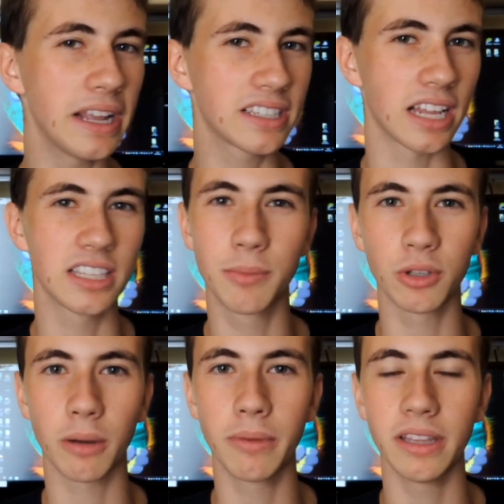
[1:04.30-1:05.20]
del pixel
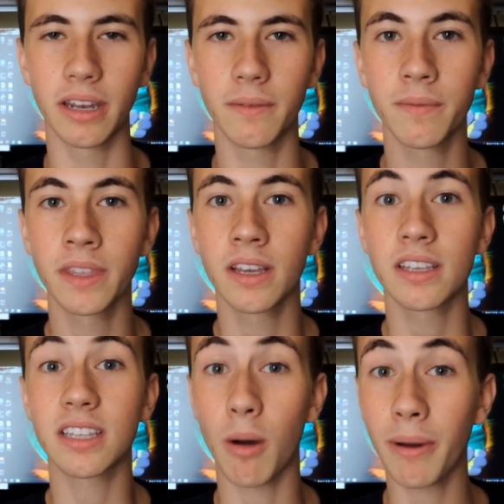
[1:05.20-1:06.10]
si potrebbe dire.
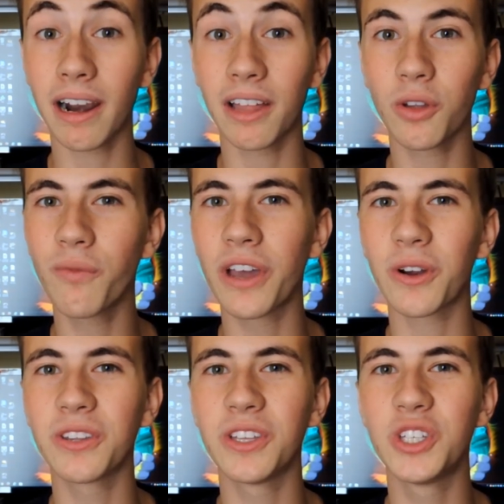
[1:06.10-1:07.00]
Stiamo parlando
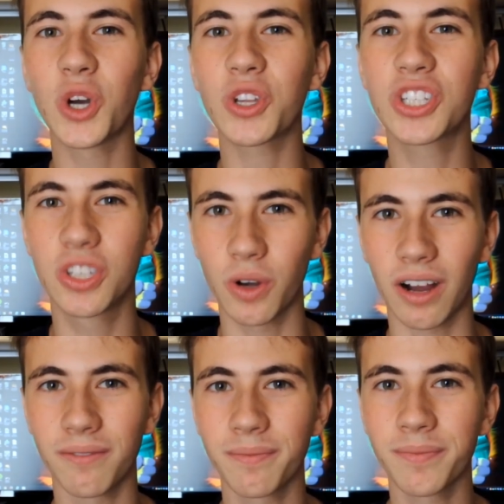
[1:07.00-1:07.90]
ovvero di Georges
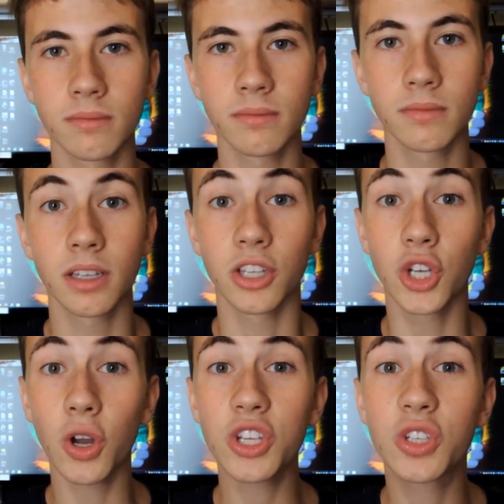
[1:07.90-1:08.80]
Seurat.
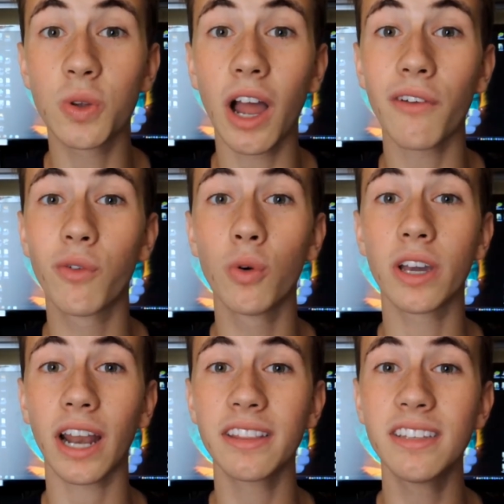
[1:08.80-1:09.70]
George Seurat fu
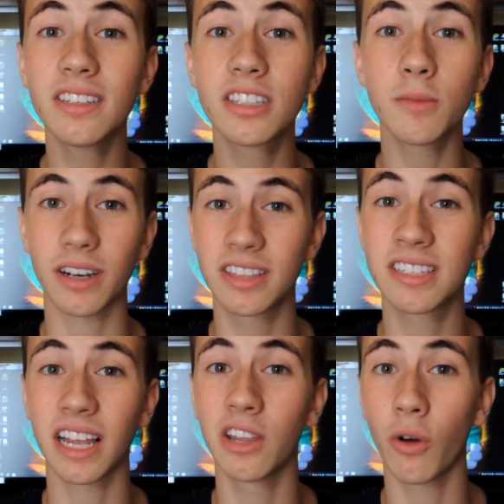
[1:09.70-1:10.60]
un grandissimo
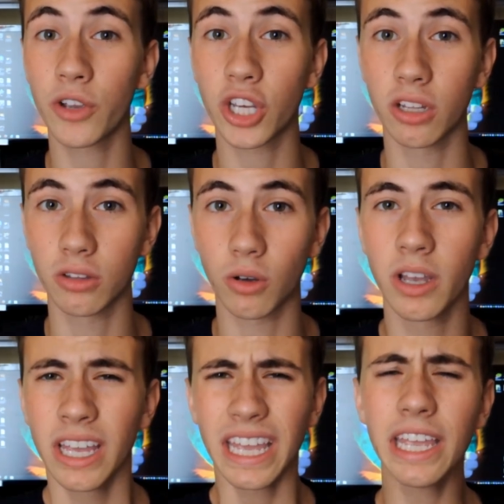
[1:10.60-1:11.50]
artista del
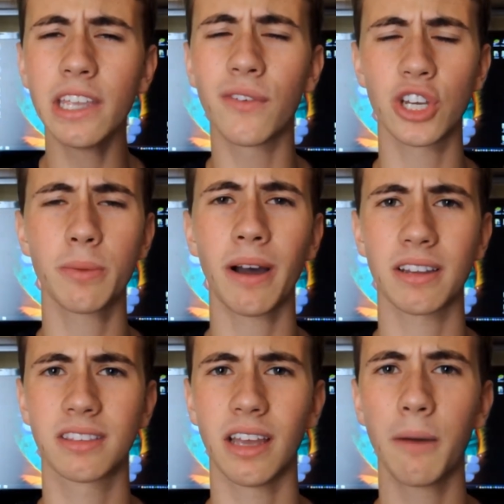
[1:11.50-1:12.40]
Novecento, egli fece
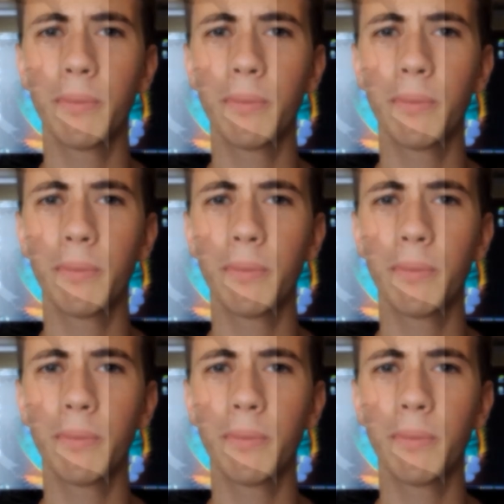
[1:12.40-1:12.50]
parte